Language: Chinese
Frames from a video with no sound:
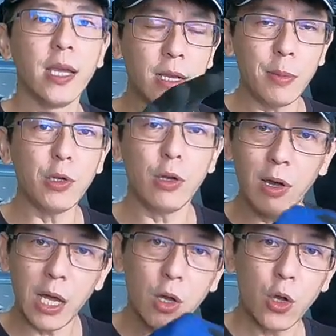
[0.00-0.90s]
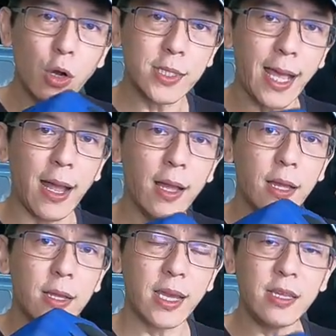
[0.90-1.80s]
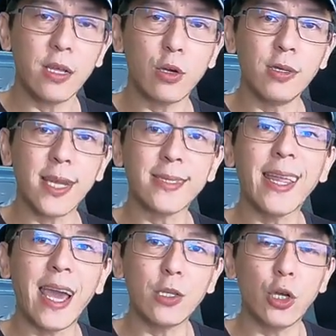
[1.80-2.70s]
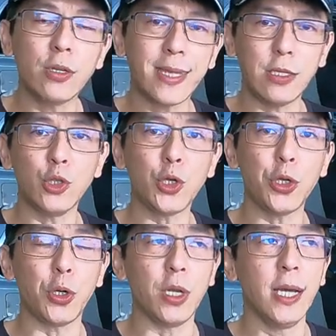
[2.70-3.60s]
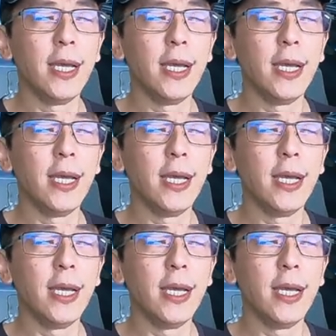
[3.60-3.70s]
K 朋友的话，工厂。K T 的工厂在台中，台中就有了。